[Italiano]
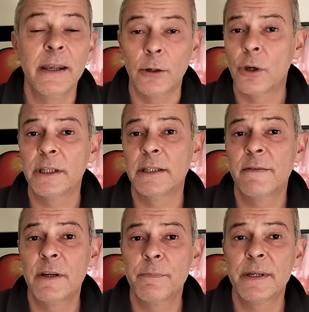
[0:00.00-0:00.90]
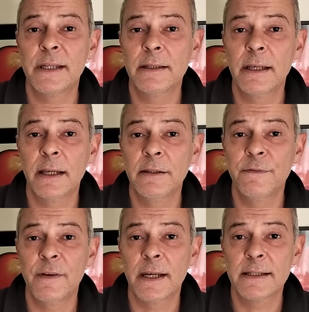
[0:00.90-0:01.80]
Ricorda di aver presente la
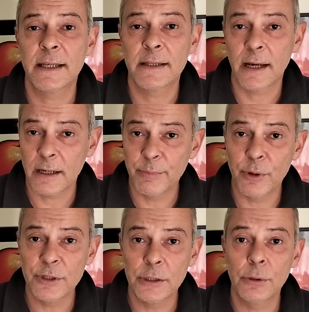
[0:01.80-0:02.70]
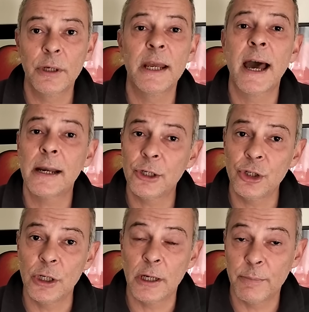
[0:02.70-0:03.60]
differenza tra repository
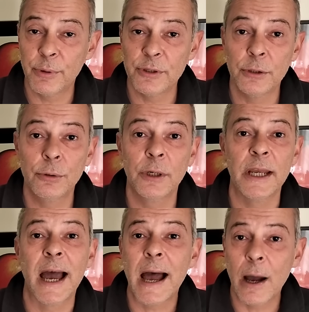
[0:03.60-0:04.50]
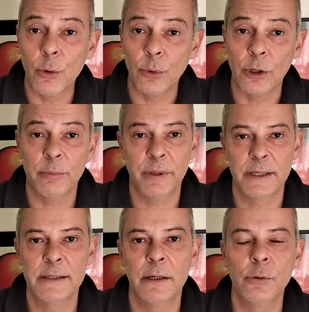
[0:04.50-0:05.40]
ARCI e repository AUR per
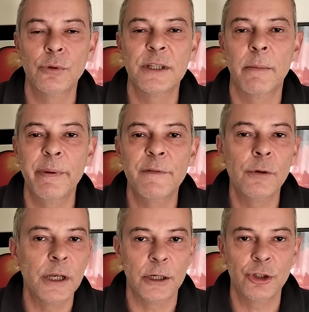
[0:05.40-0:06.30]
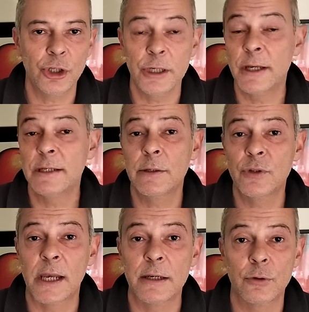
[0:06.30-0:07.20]
essere consapevole e scegliere se
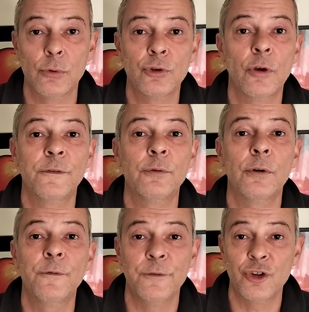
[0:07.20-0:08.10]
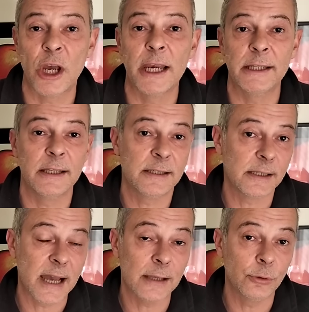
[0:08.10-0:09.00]
usare solo software ufficiale e
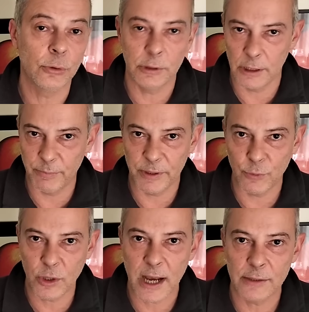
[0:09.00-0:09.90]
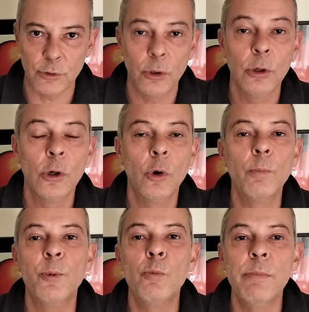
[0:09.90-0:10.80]
testato, nel primo caso,
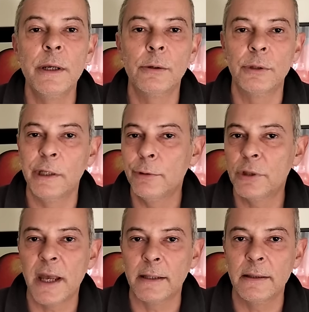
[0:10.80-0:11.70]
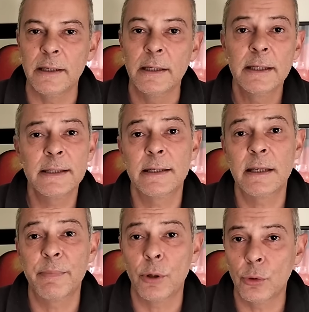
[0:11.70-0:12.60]
o pubblico degli utenti,
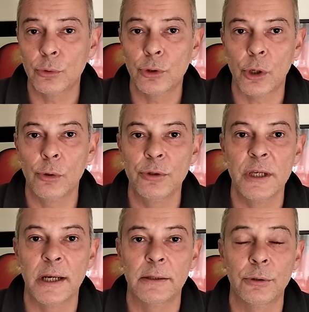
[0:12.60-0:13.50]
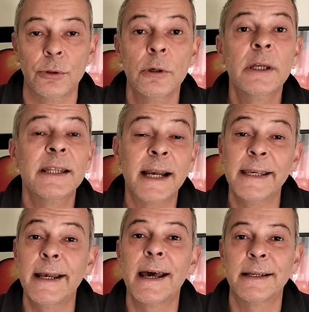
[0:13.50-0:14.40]
senza però controllo diretto da
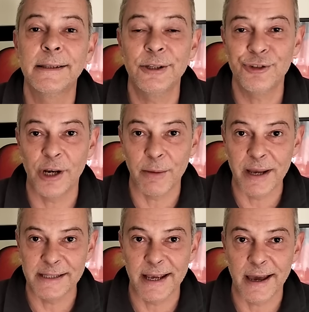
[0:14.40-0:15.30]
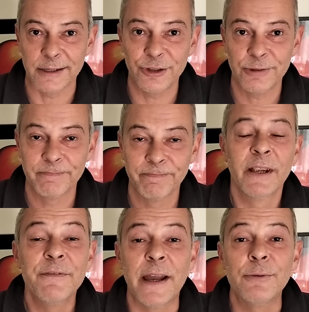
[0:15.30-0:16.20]
chi garantisce la base ARCI.
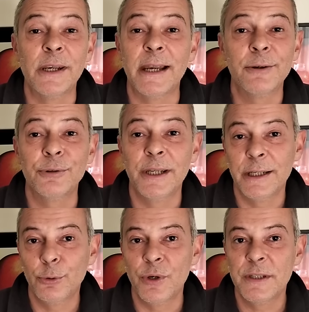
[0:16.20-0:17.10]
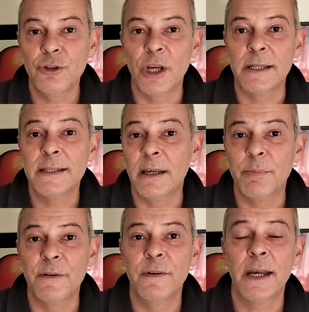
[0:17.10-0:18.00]
Fai un elenco delle tue esigenze e
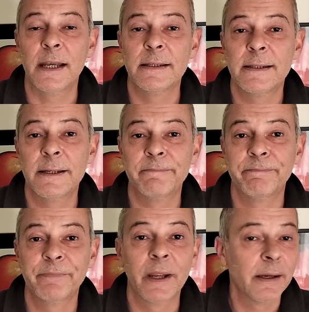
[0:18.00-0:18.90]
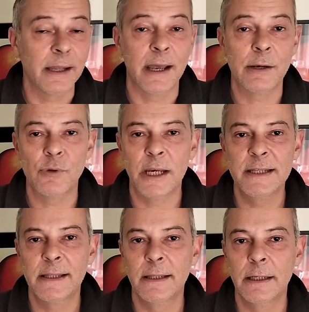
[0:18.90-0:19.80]
preferenze. Creare una
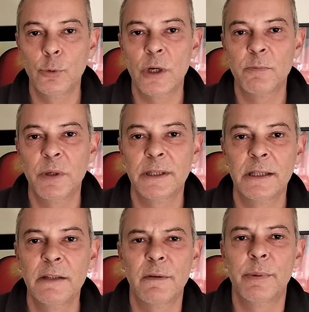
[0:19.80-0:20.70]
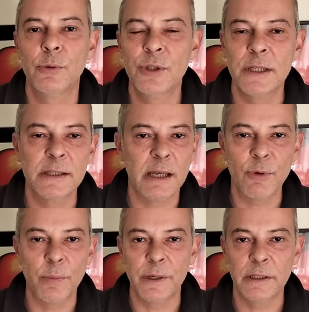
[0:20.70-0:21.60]
lista delle tue aspettative per un
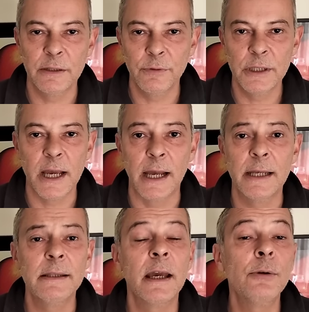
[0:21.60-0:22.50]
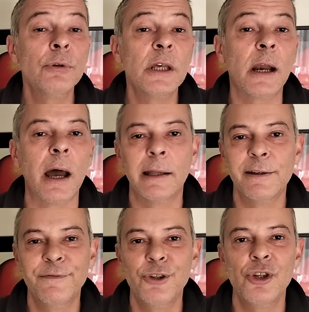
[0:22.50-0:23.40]
sistema operativo ideale ti aiuterà ad
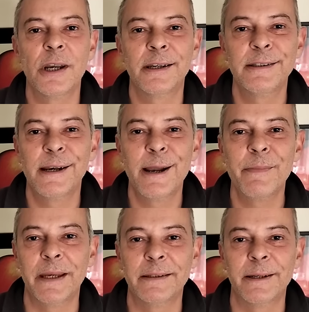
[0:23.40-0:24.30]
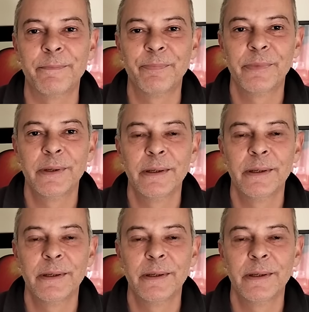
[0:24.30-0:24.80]
avvicinarti alla meta.